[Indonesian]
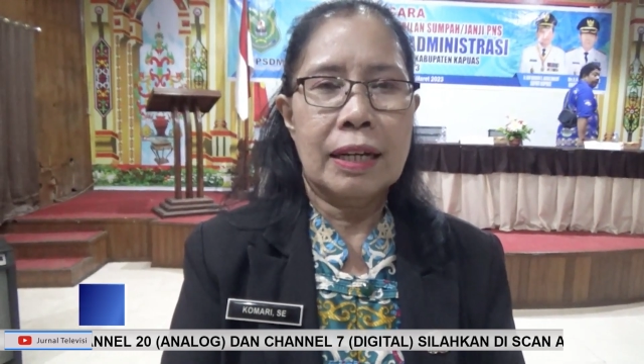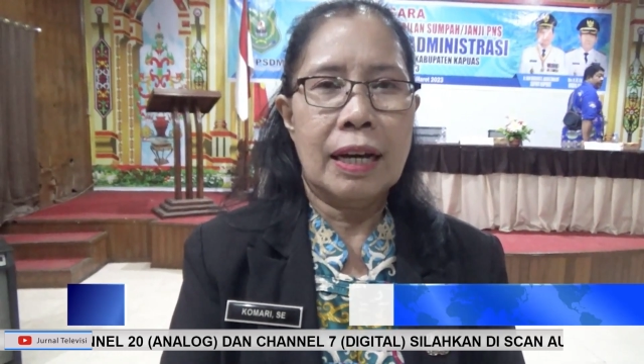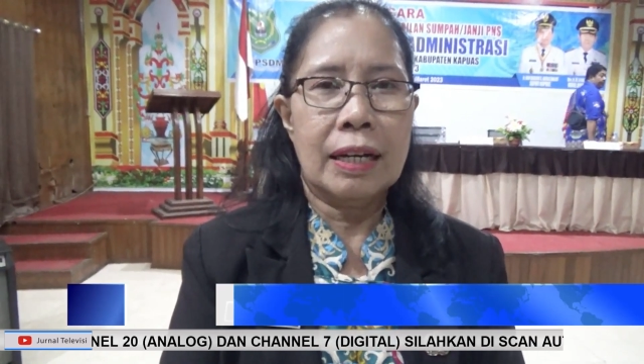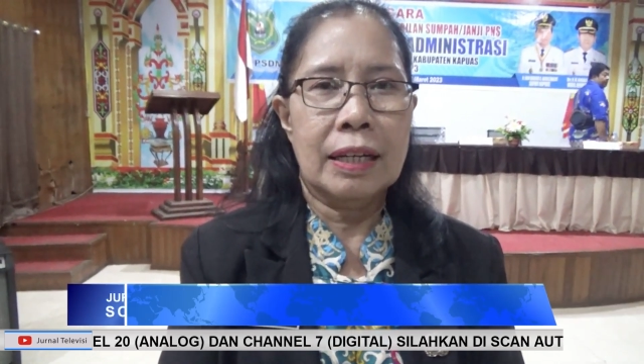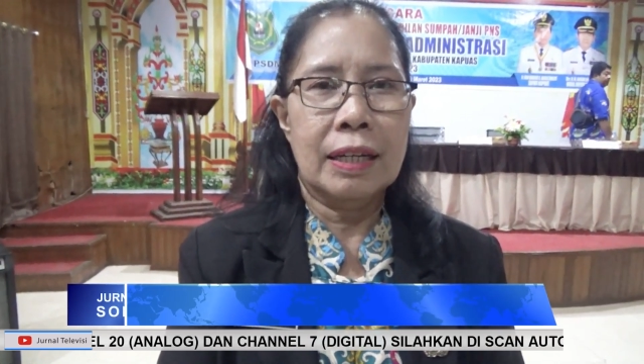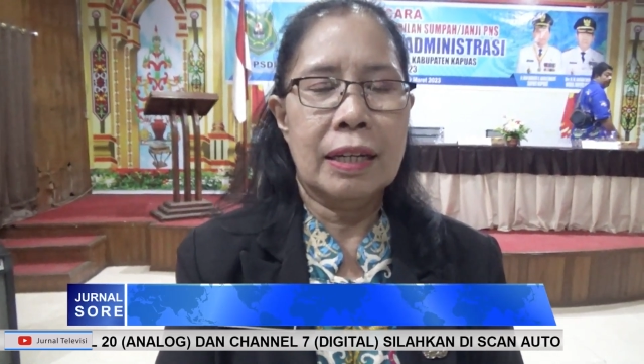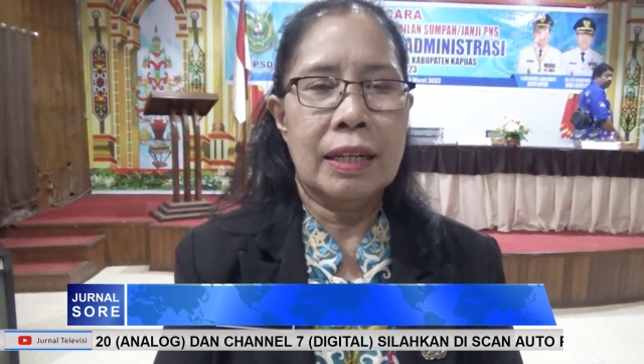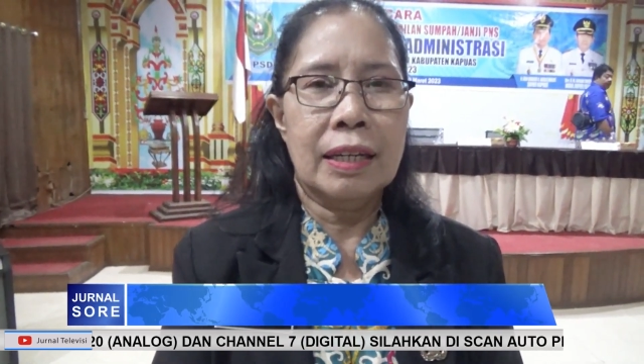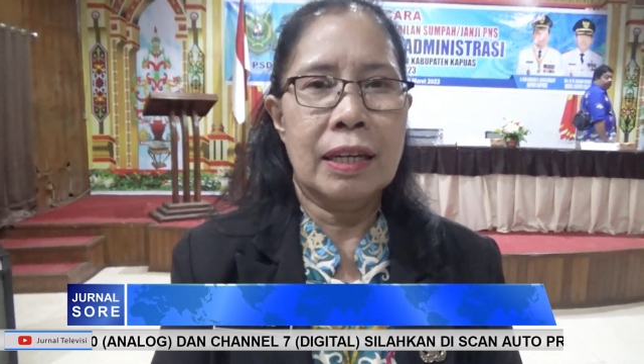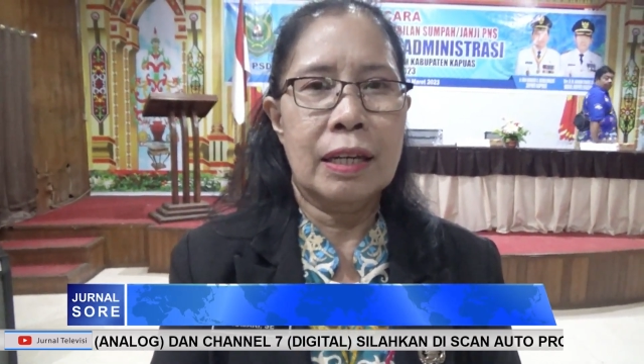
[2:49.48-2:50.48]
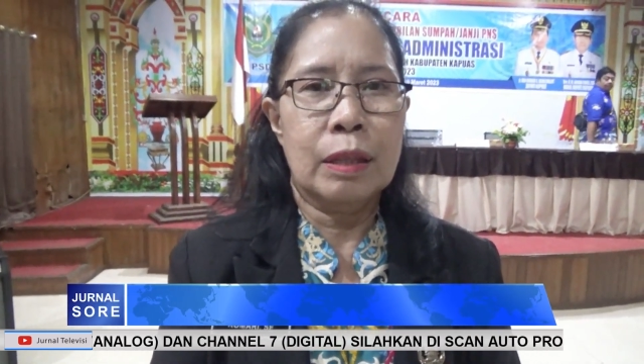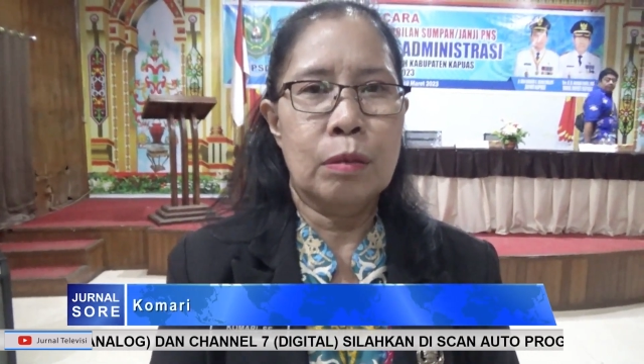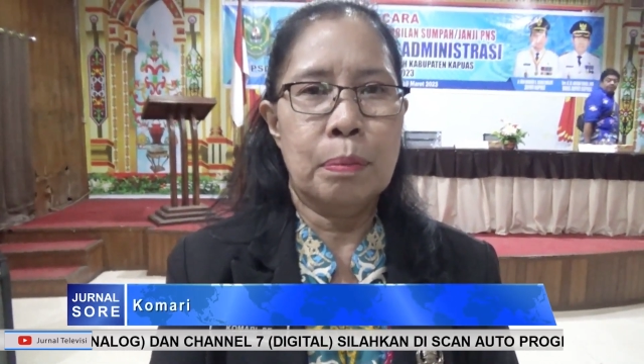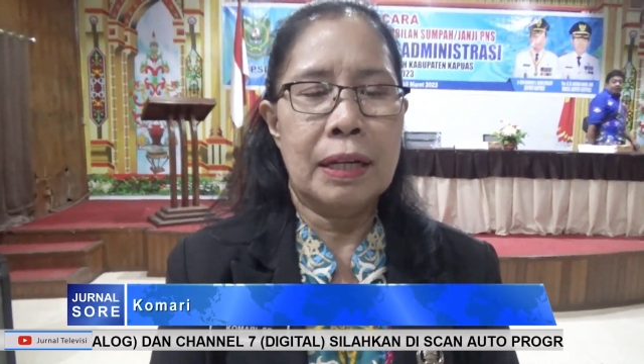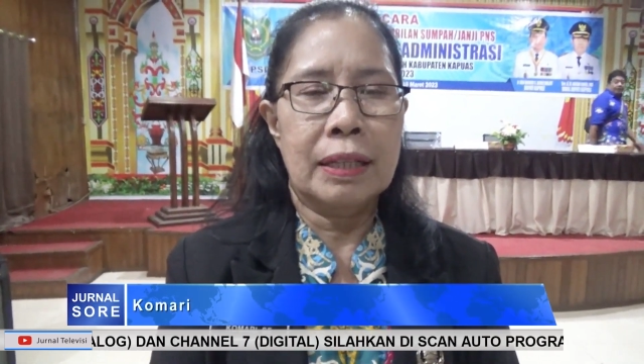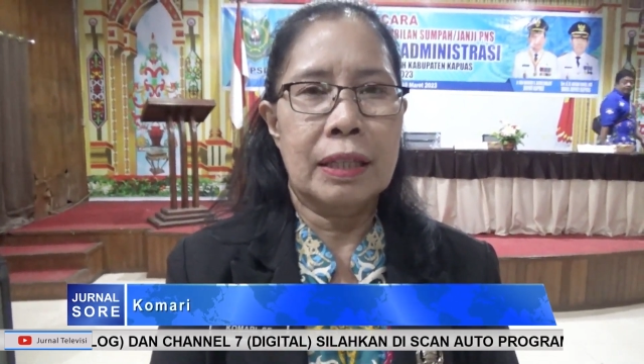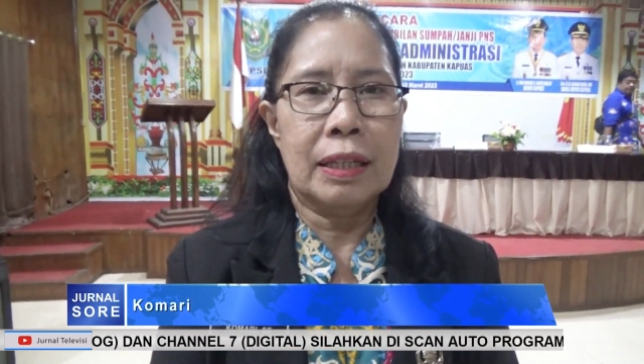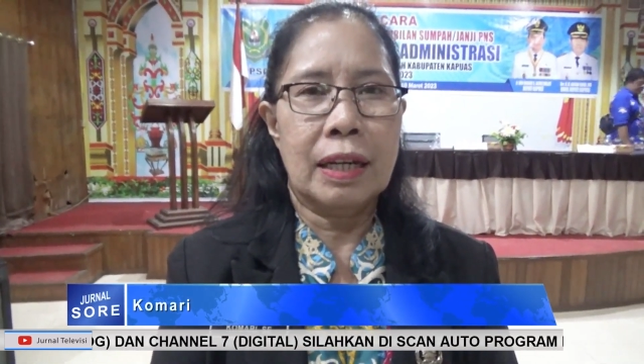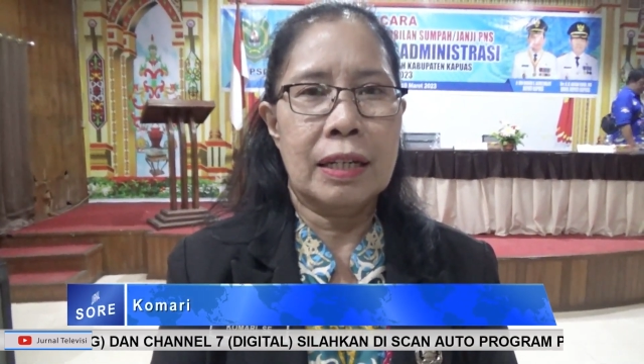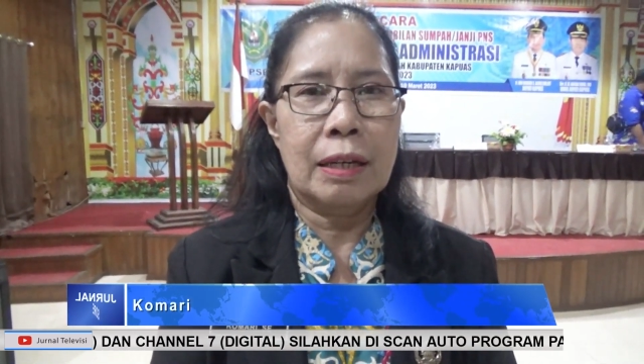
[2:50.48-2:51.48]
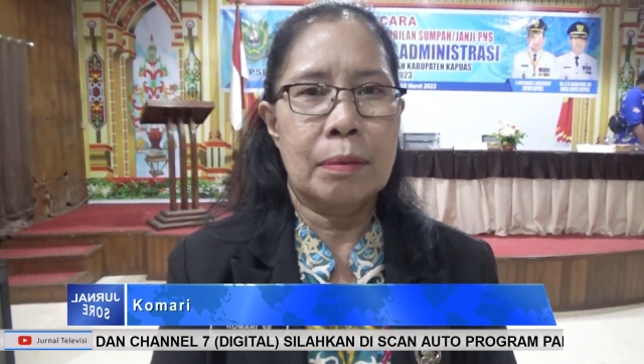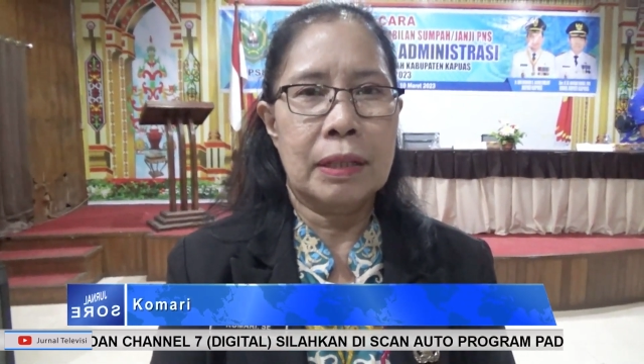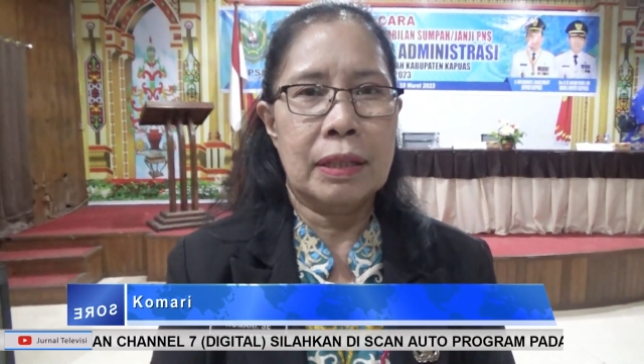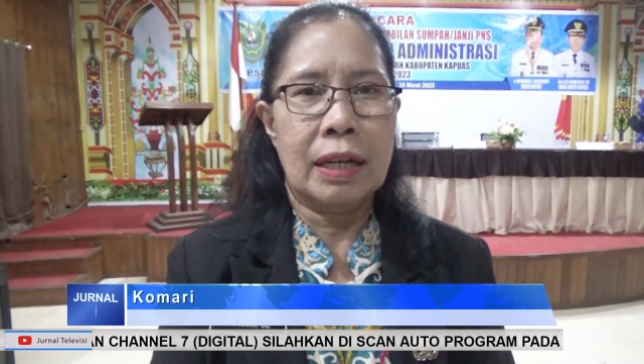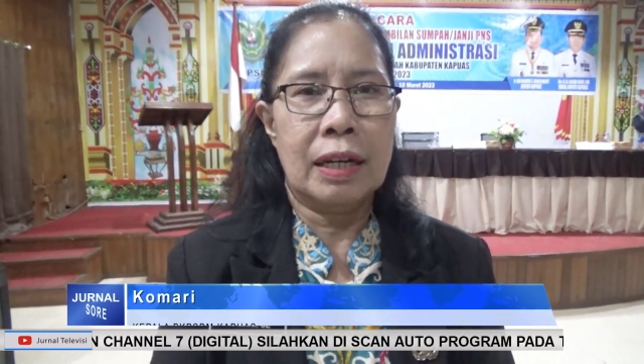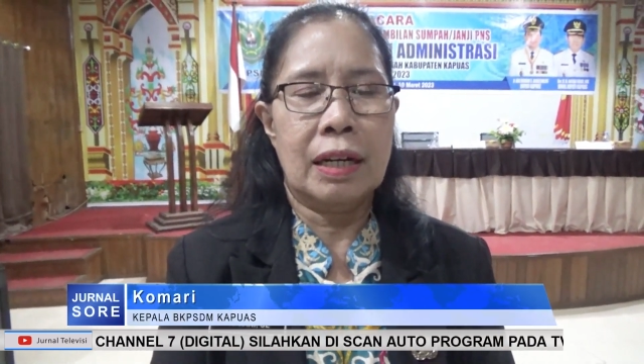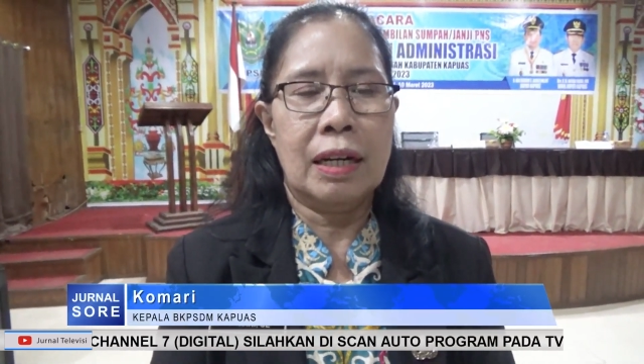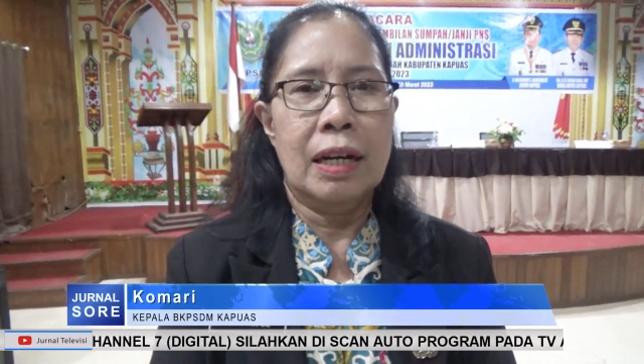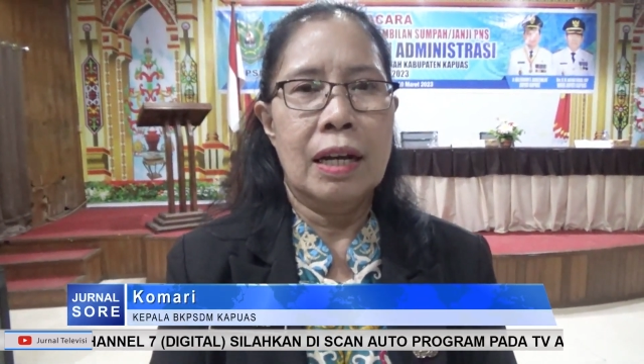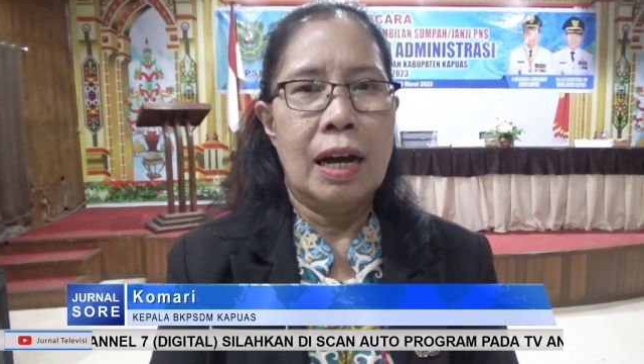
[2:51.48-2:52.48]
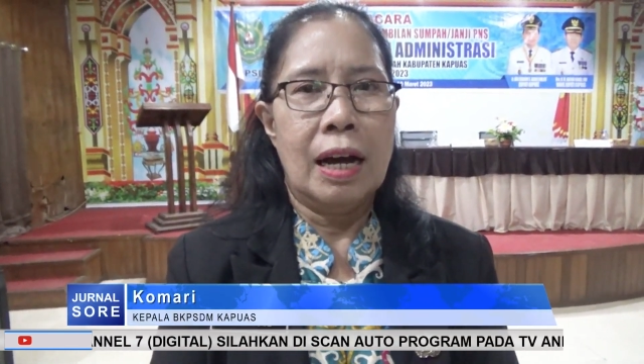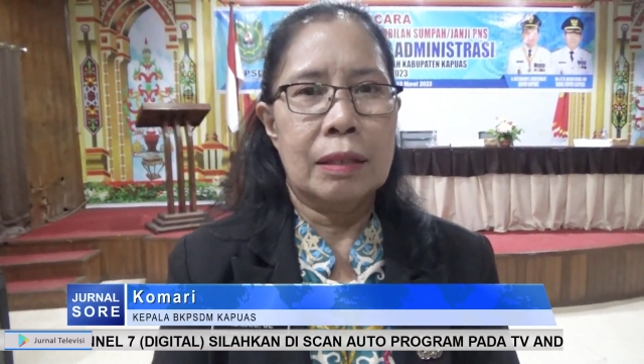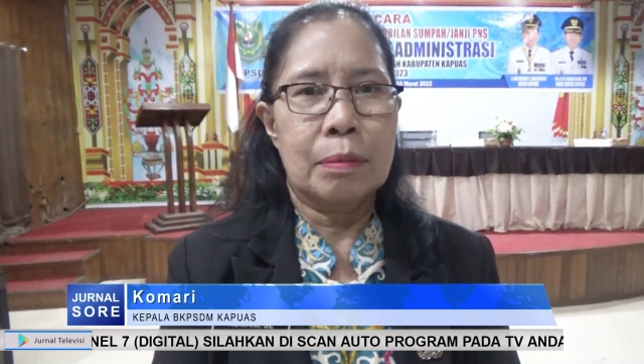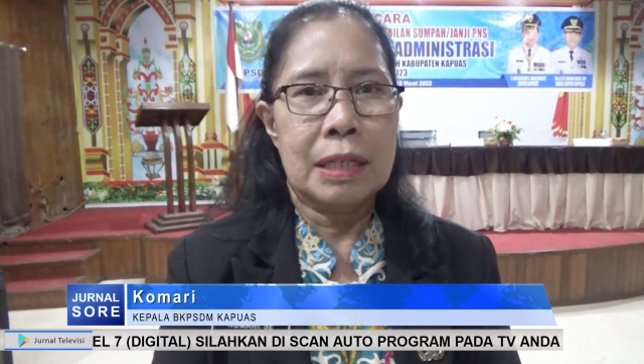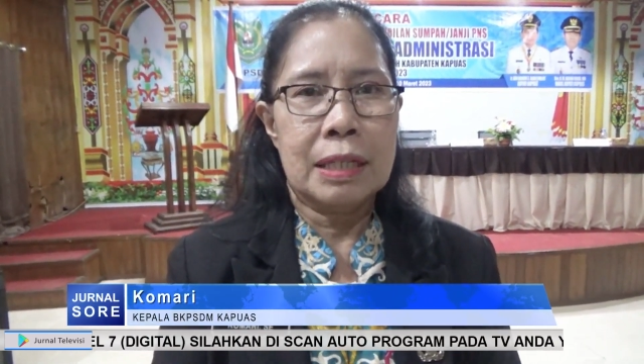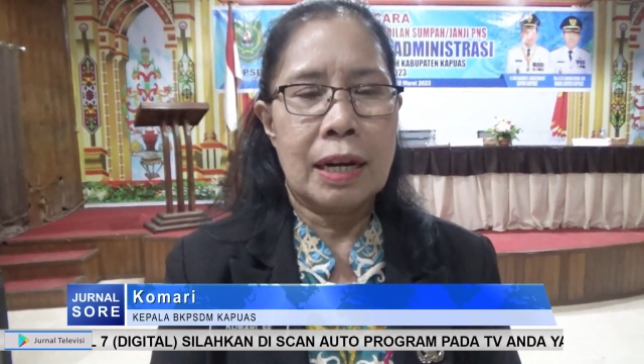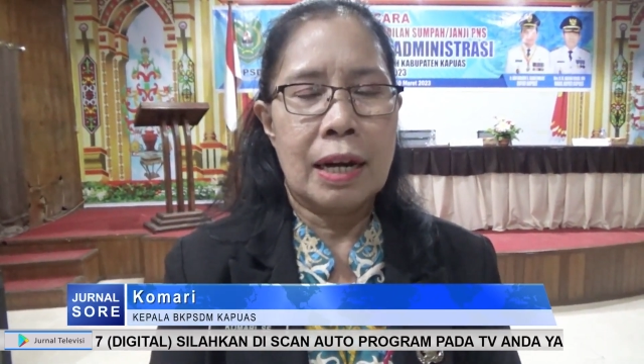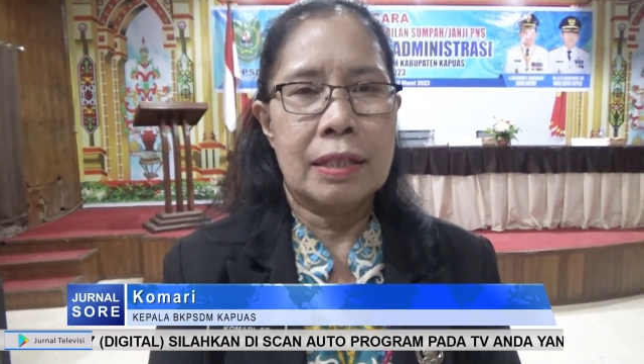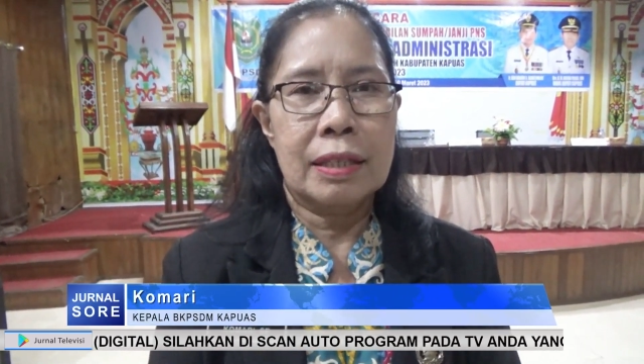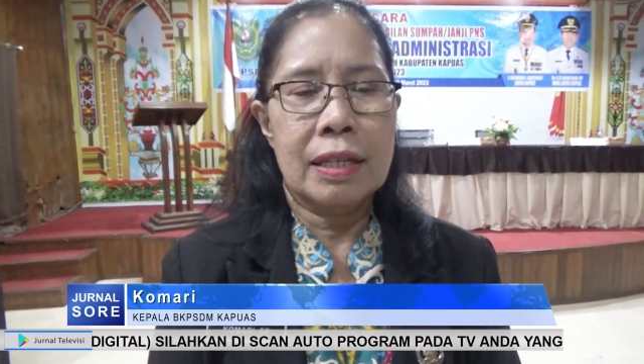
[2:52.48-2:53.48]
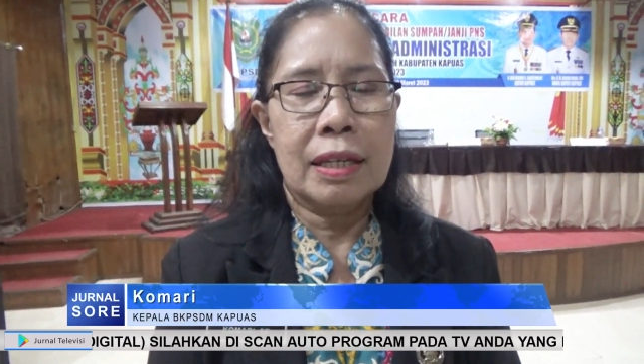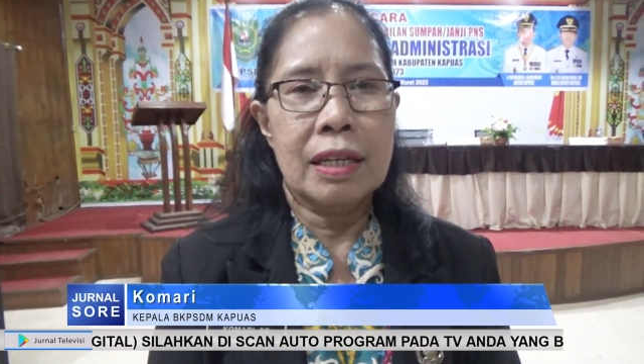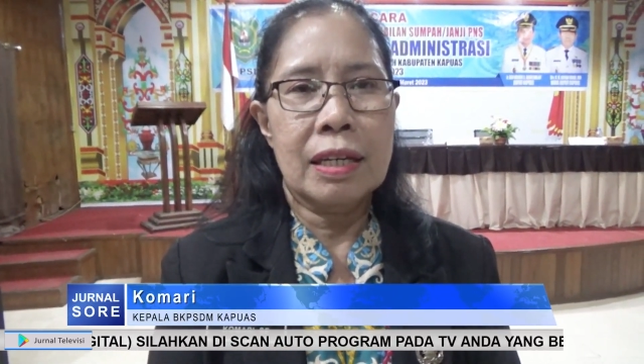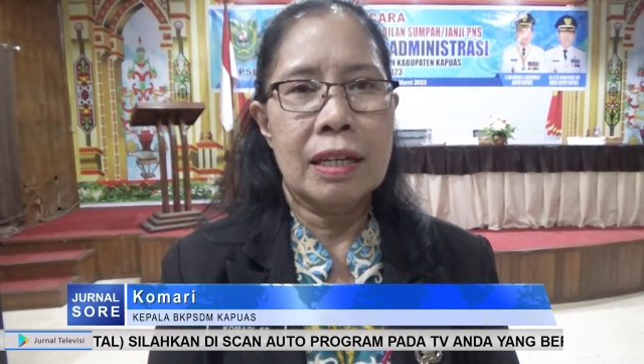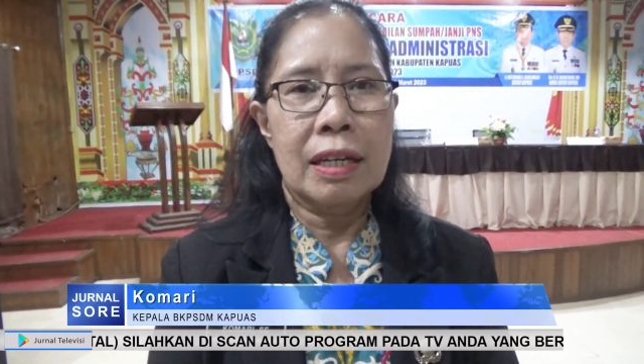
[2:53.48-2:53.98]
hari ini yaitu pelantikan jabatan administrasi